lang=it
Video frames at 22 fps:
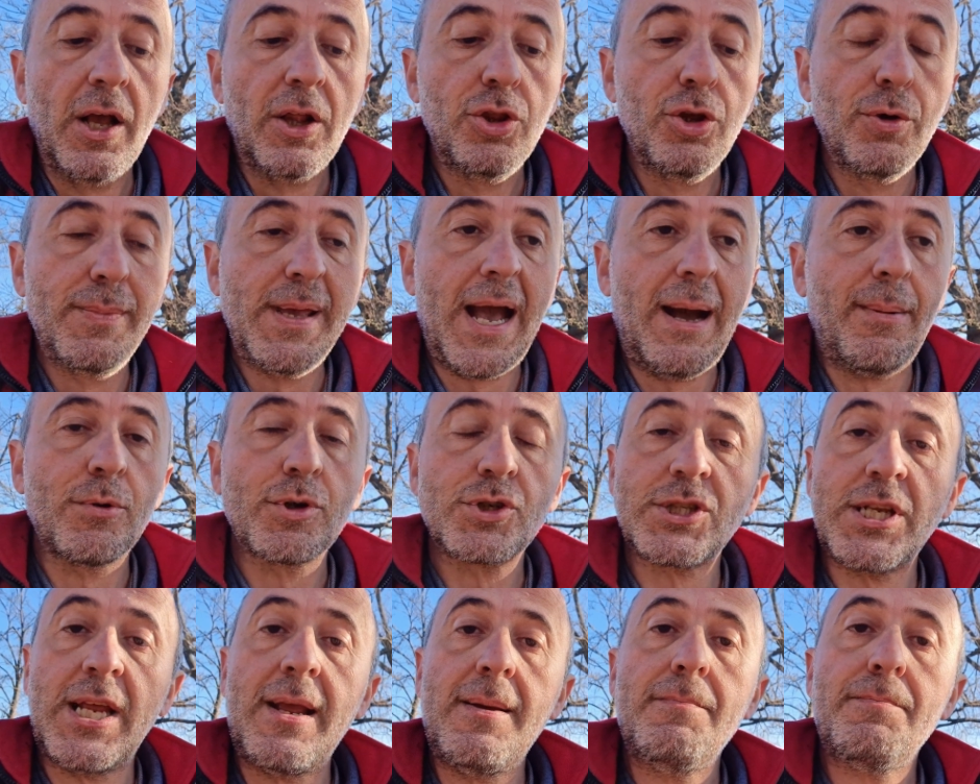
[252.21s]
dobbiamo
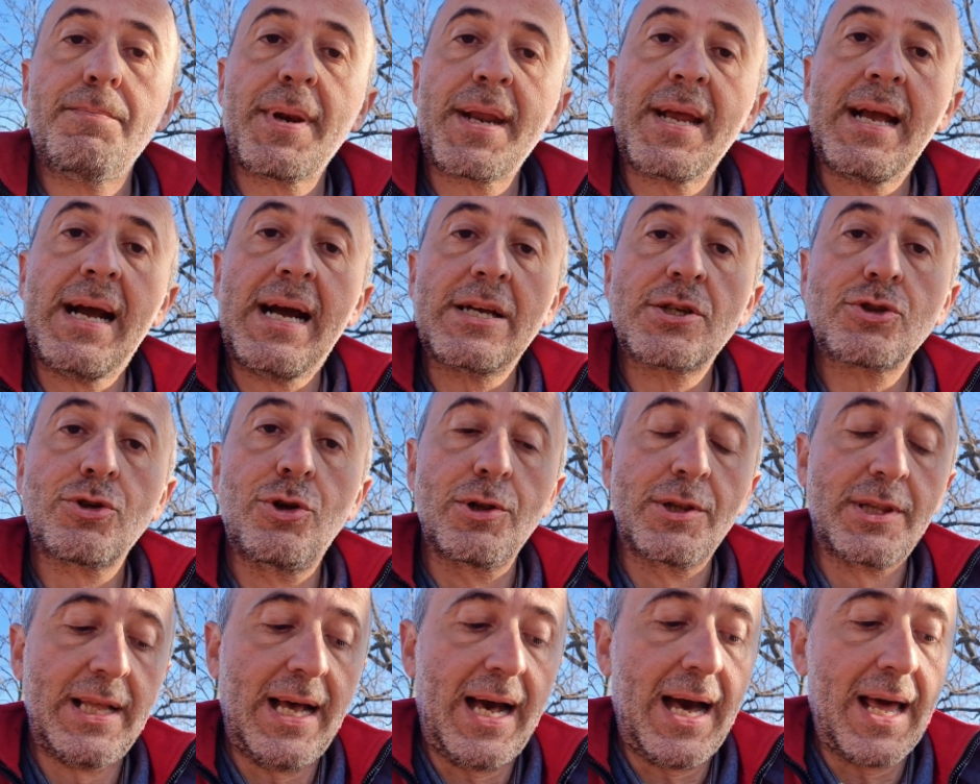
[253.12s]
sempre
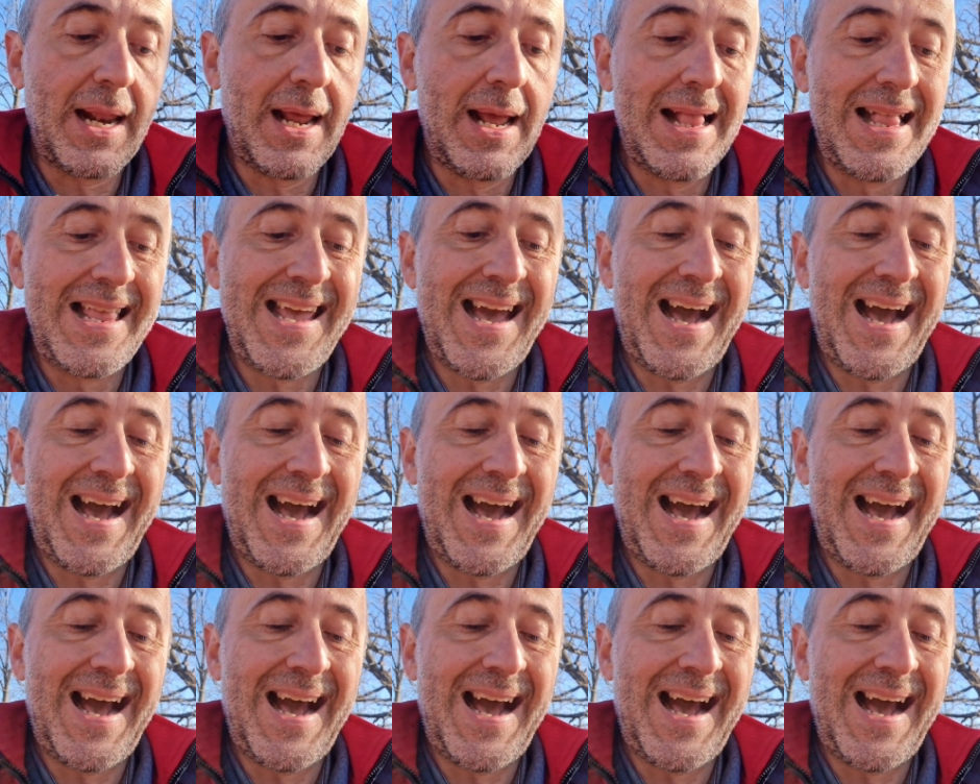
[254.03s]
ascoltare gli